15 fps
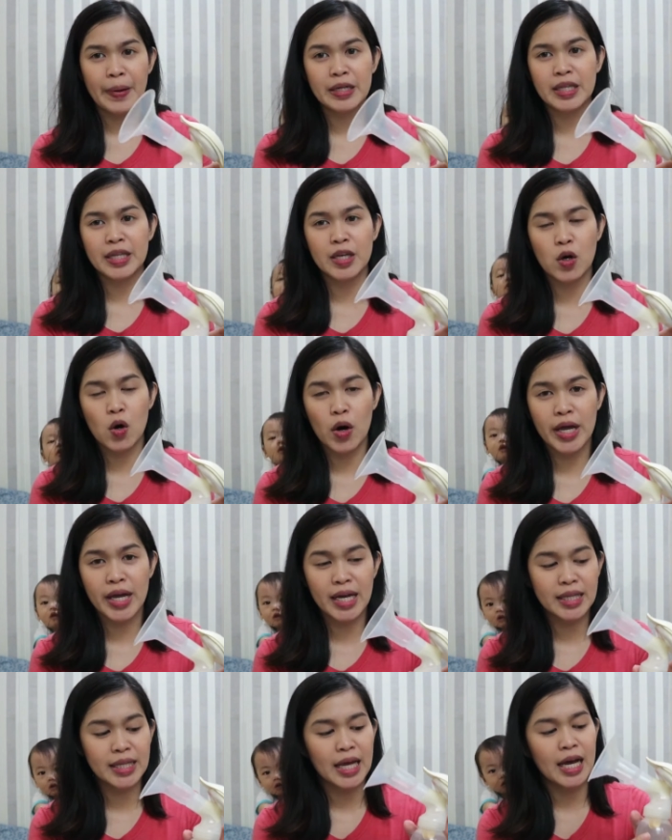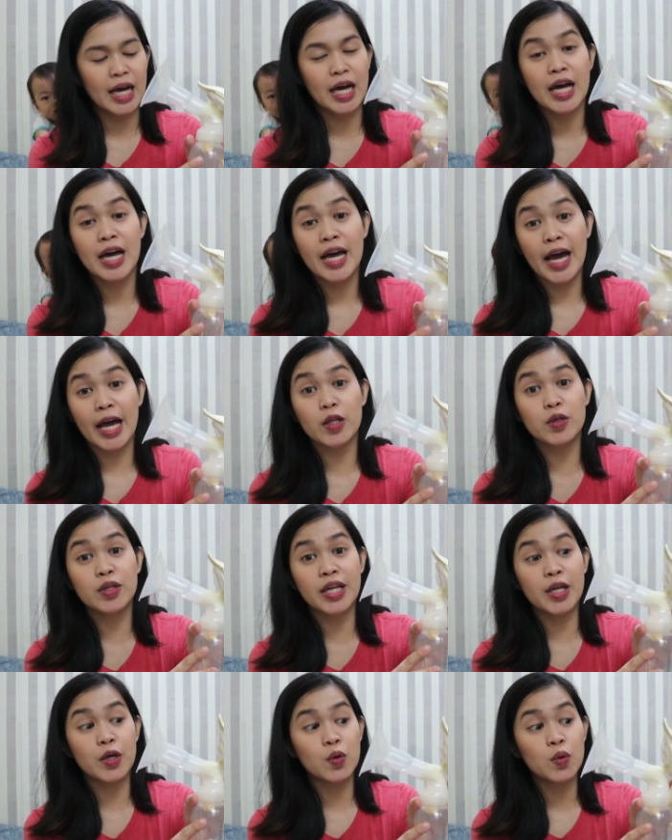Pag naging okay ka na, ito
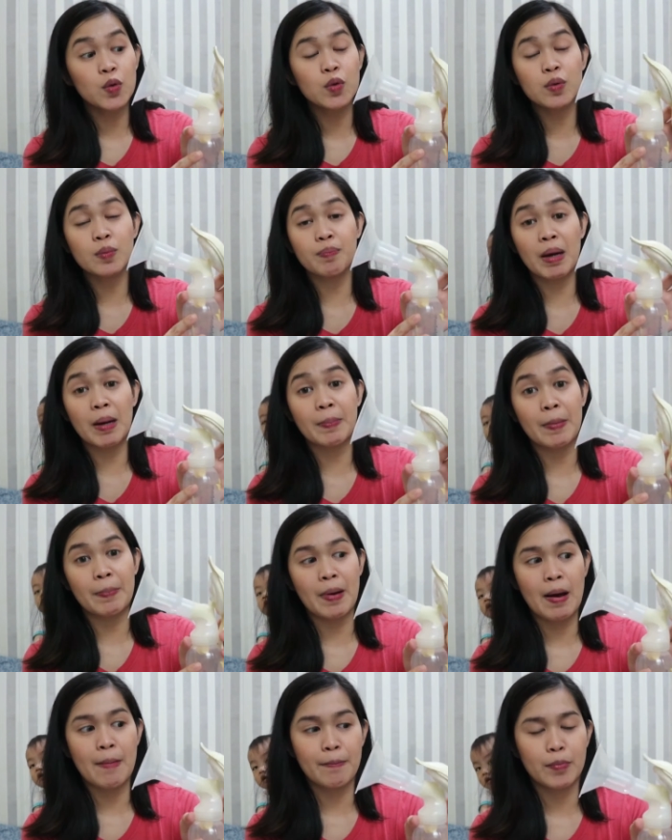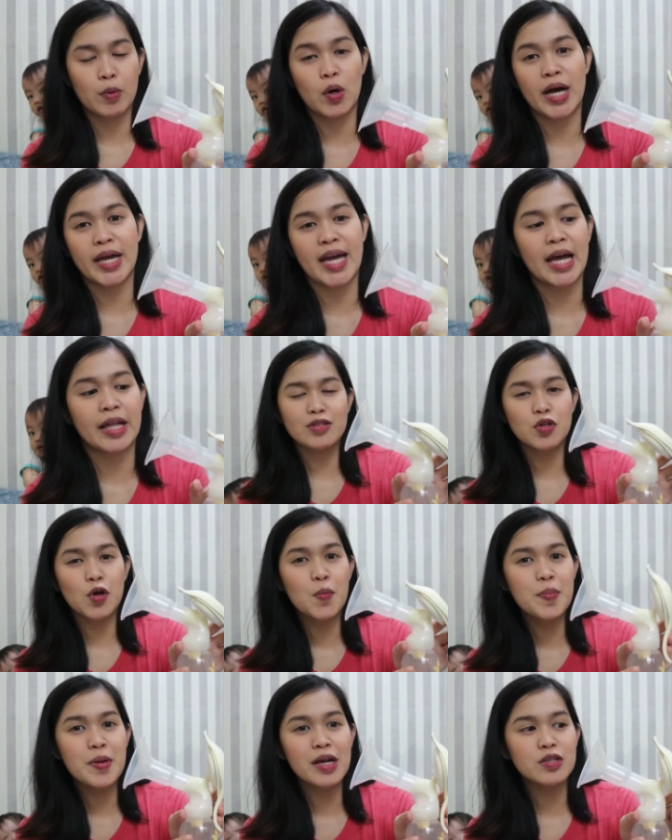na yung pagpapump mo. Ayan,
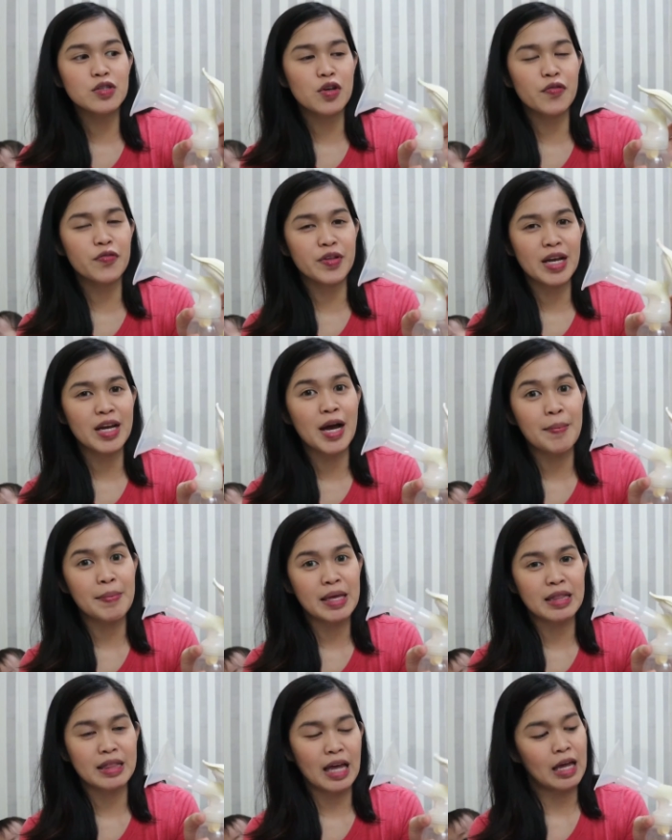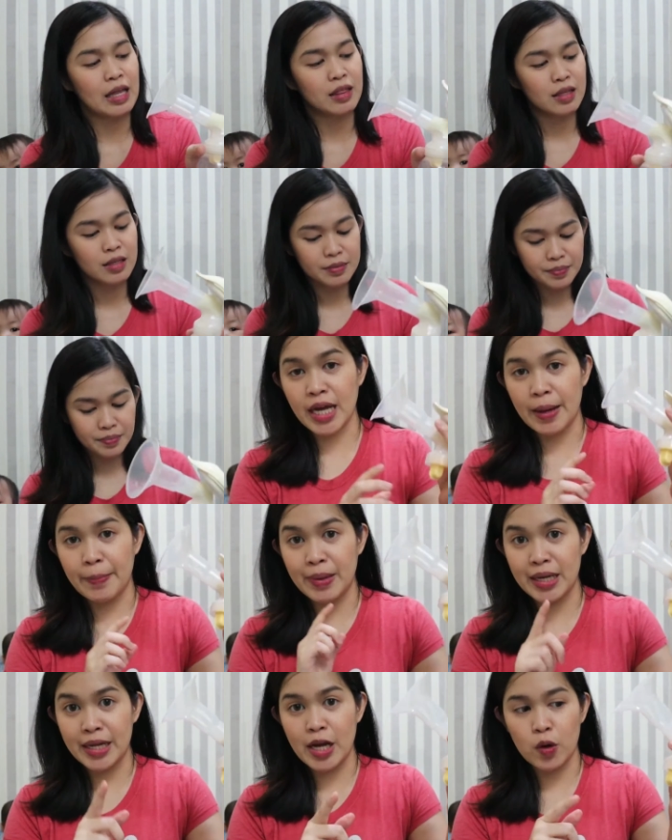sobrang soft niya gamitin.
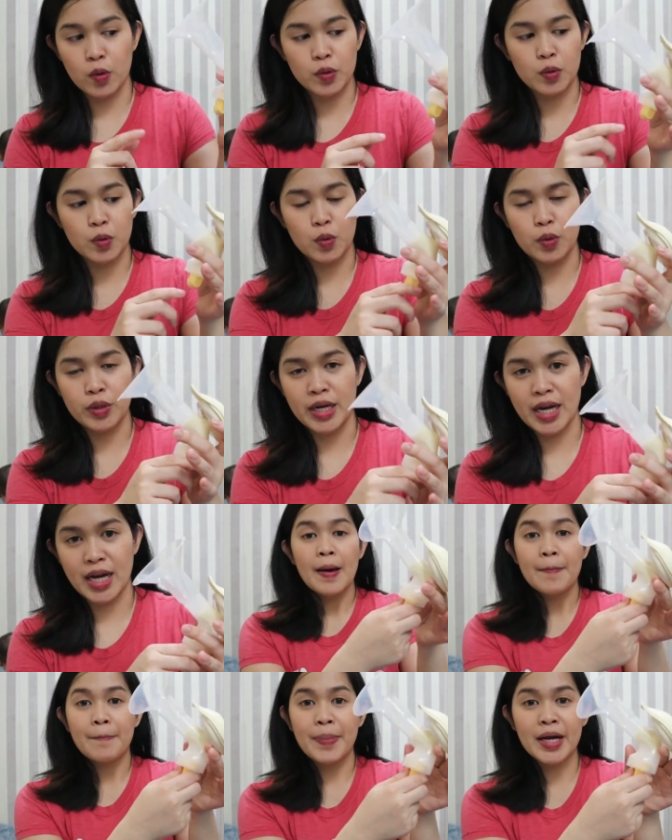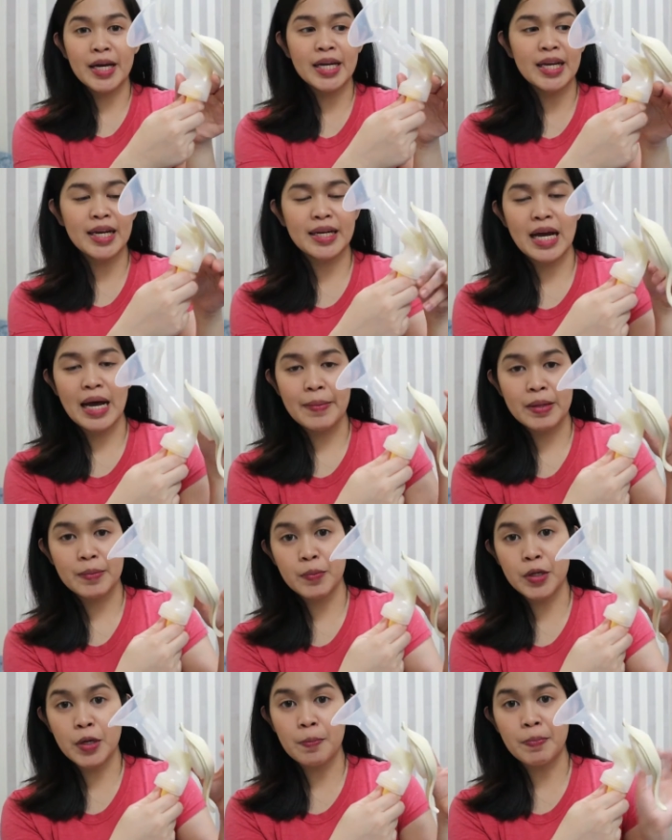Nagkamali ako noona. Pag ginagamit
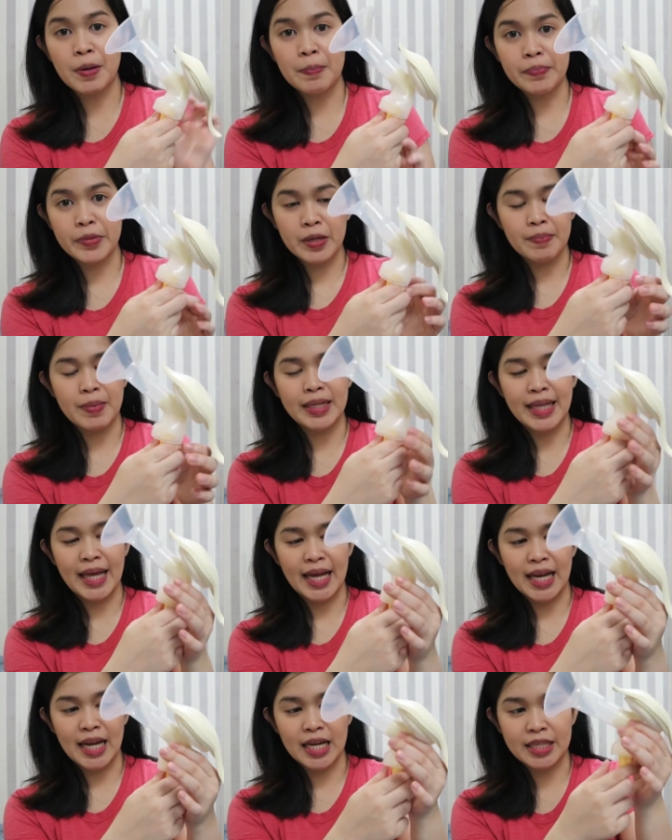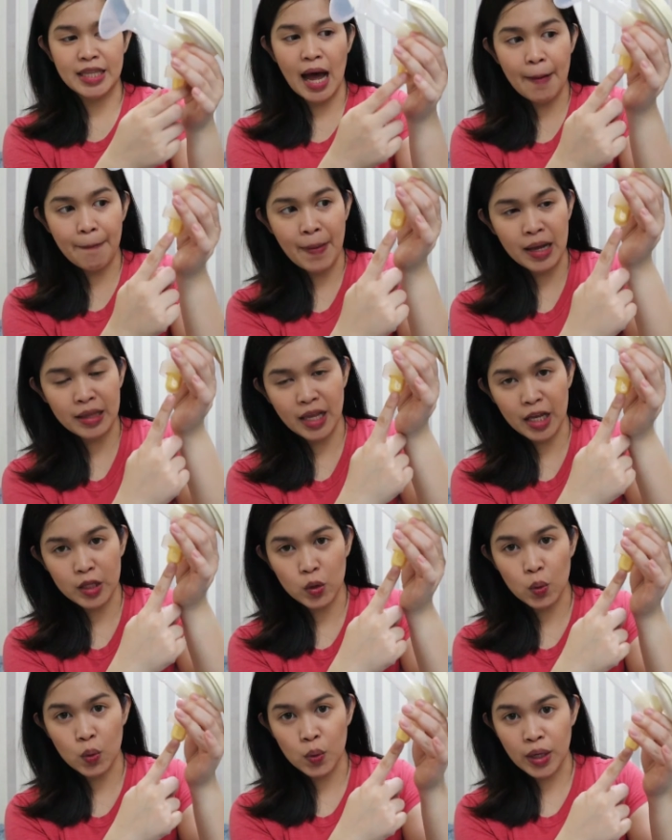mo yung pump ng Medela, dapat
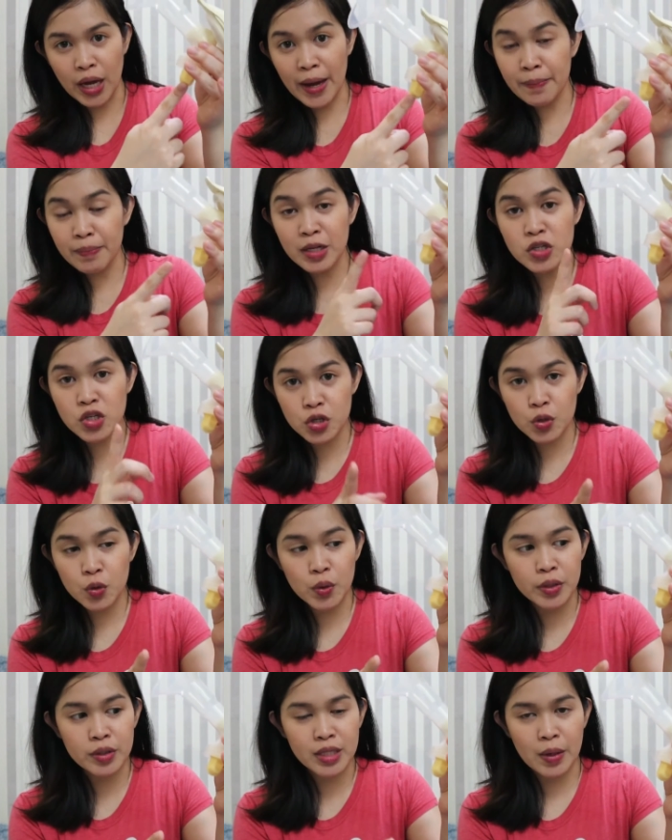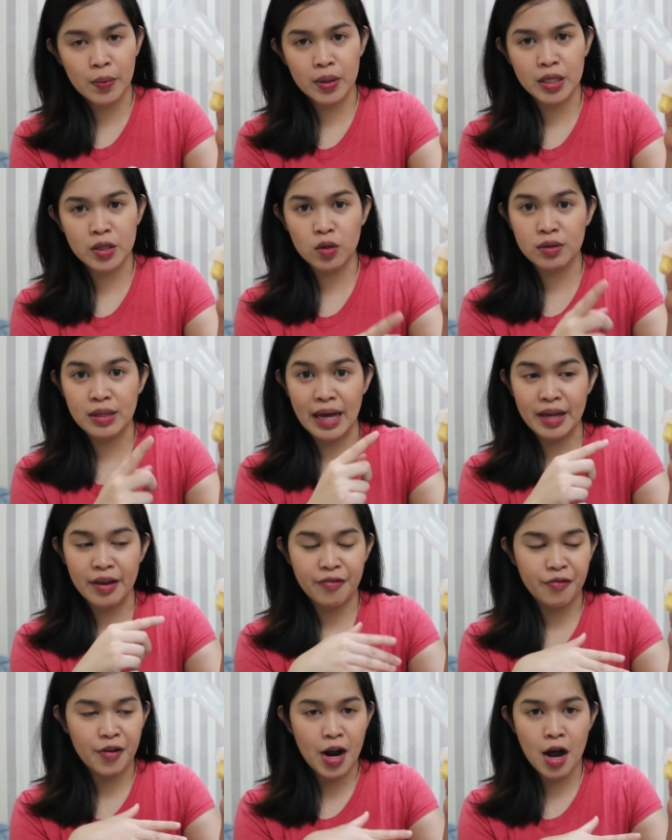itong, I'm not sure kung ano tawag ito,
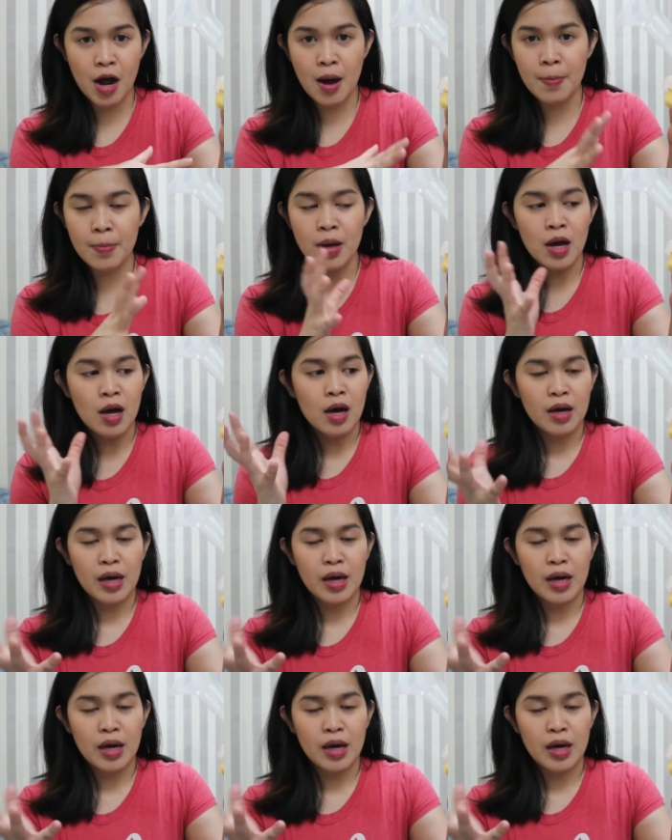diaphragm,